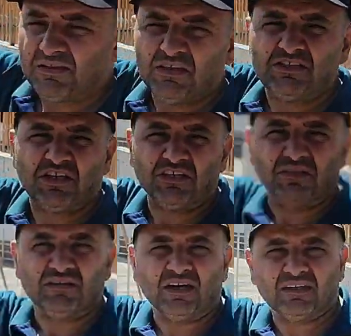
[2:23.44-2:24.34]

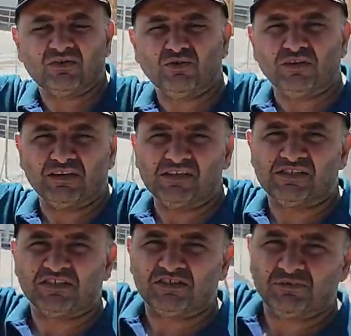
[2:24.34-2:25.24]
ilçenin yani Gönen
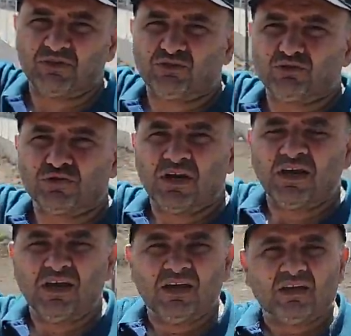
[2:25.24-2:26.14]
ilçesi meşhur
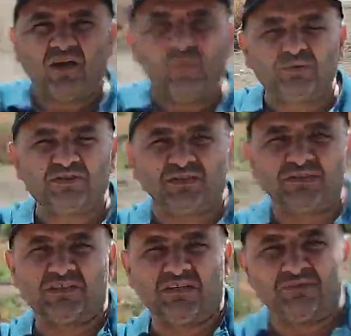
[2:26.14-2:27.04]

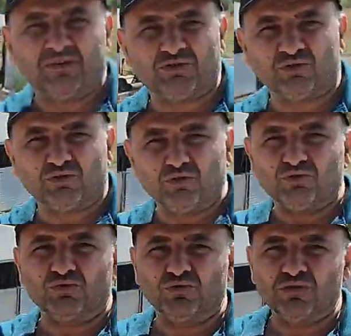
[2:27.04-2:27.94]
kaplıcalarıyla meşhur
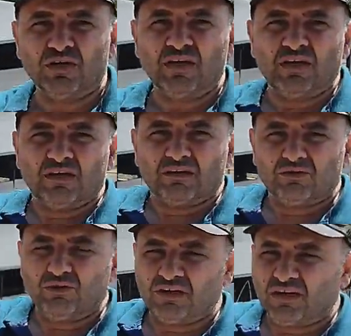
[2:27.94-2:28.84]
ünlü
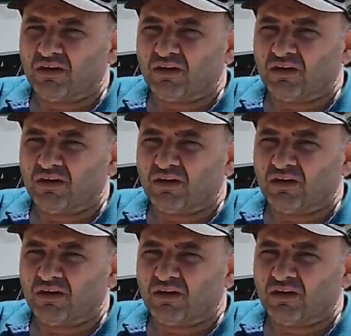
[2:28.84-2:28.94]
Gönen